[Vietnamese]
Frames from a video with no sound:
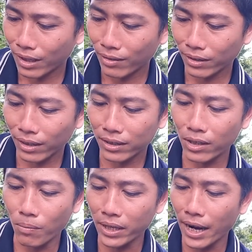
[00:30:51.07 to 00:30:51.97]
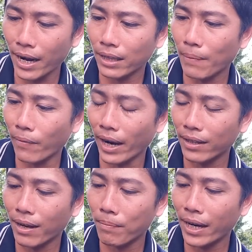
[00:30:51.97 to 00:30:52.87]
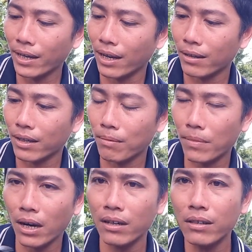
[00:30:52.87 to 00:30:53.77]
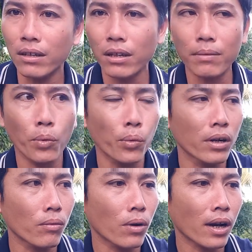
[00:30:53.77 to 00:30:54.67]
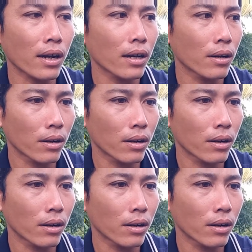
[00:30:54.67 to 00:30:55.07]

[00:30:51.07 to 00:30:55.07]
Ừ, sử dụng cái chai này tầm khoảng tháng mấy à nhưng mà cái nước cái mùi nó quá